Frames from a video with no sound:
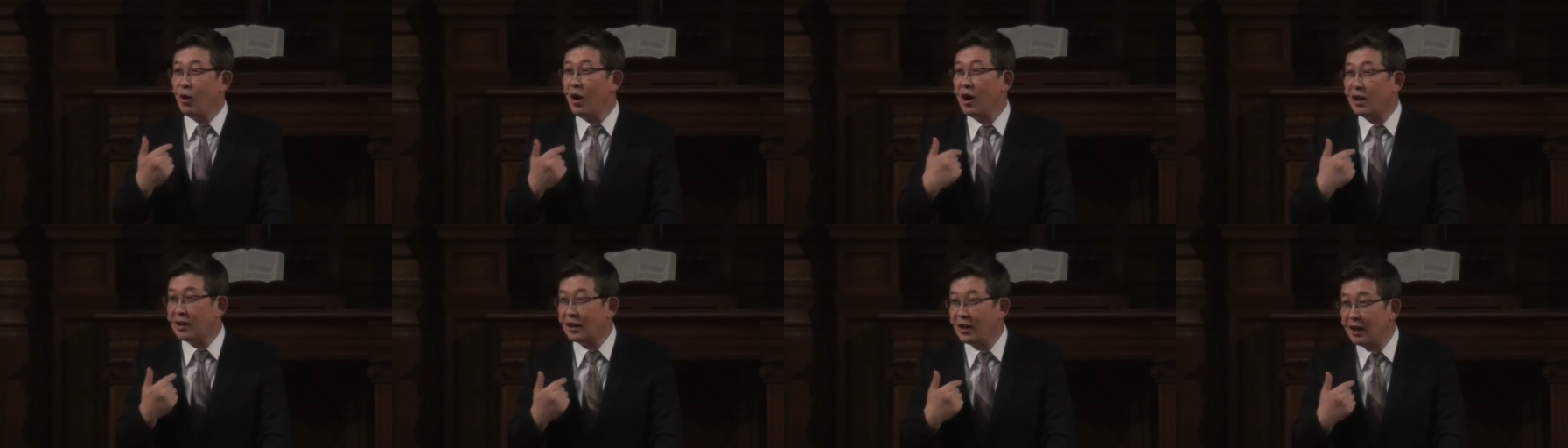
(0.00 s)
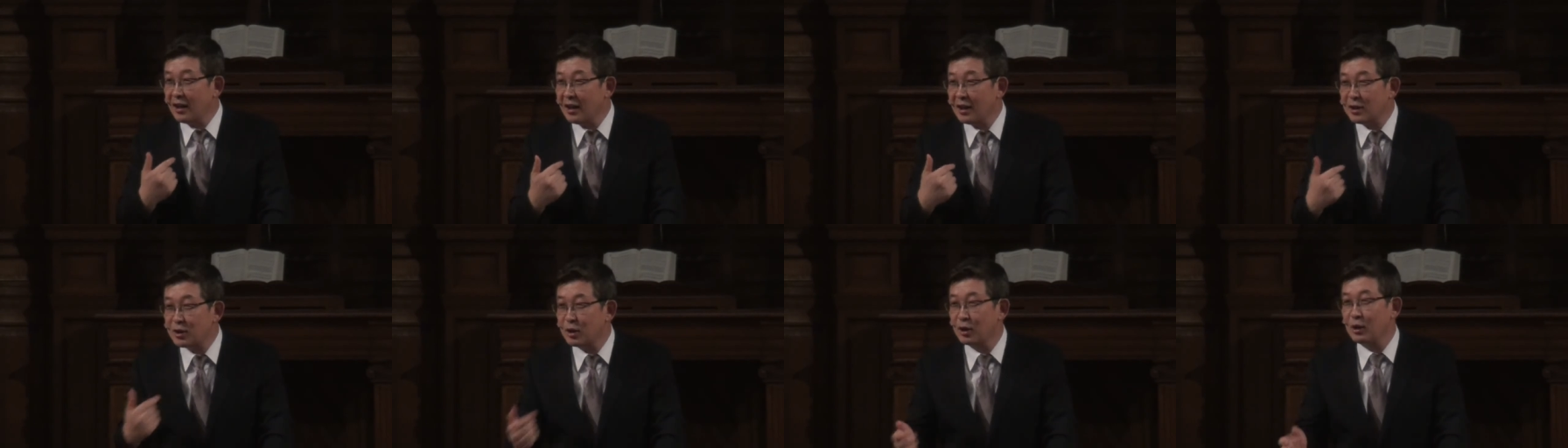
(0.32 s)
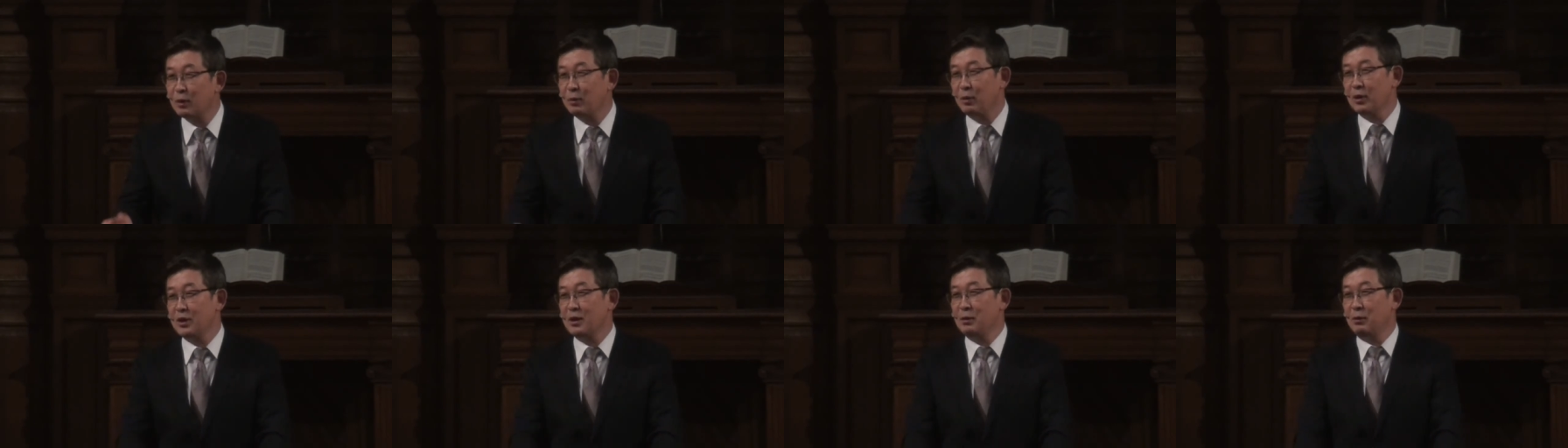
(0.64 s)

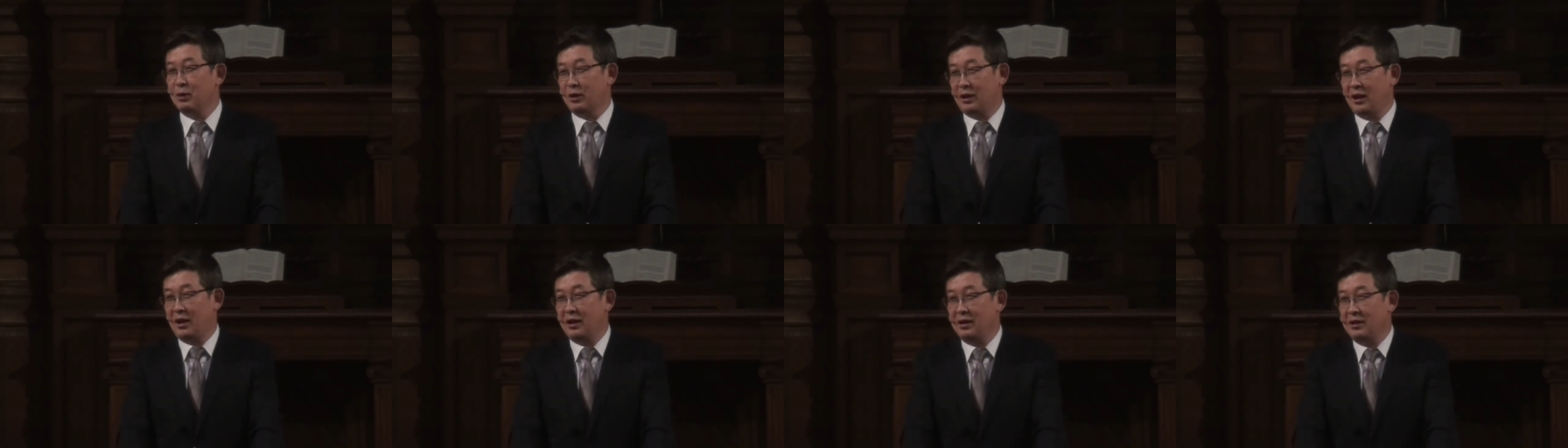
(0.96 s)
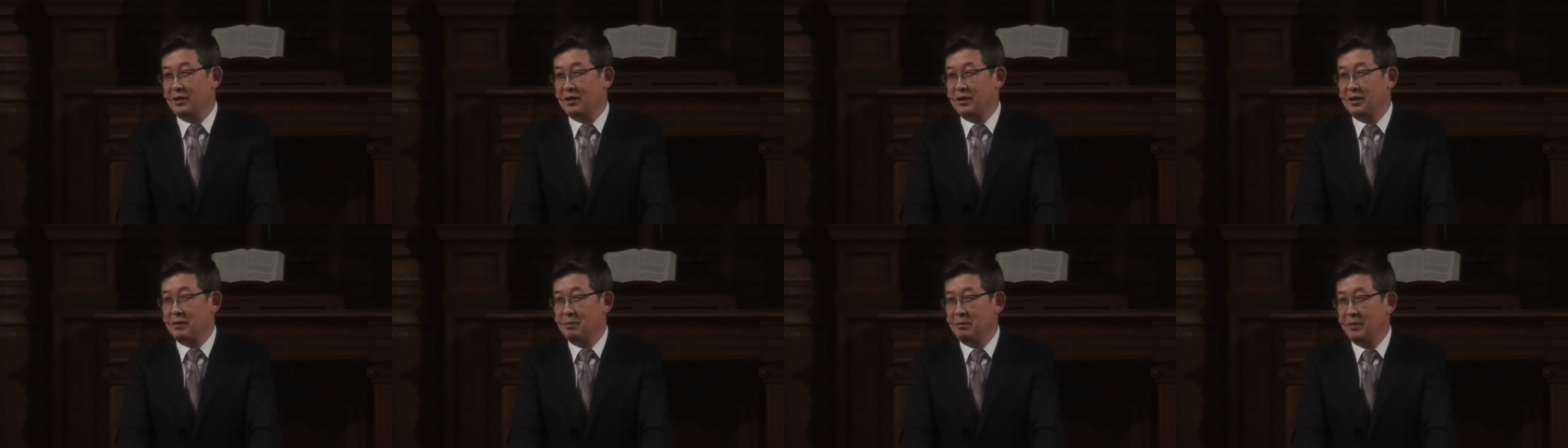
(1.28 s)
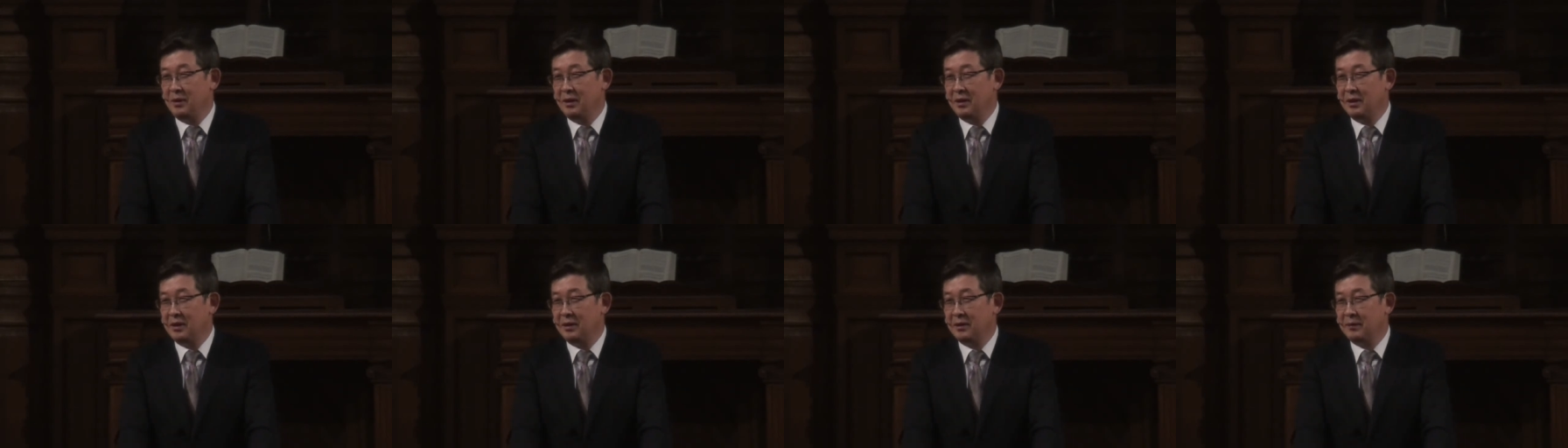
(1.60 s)
정확하게 저를 보지 못하는
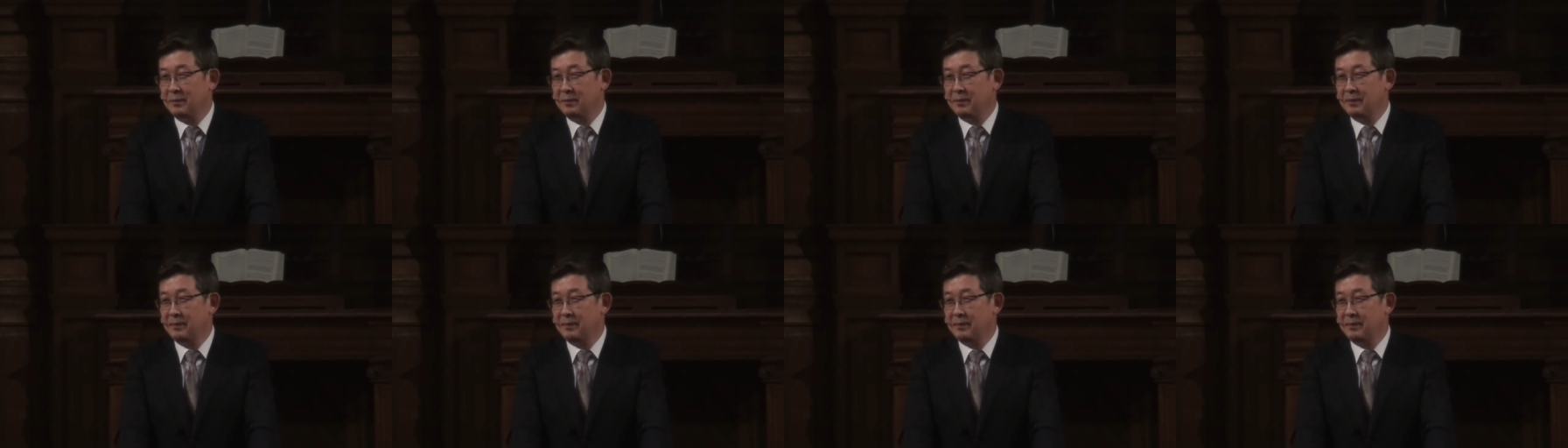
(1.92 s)
것입니다.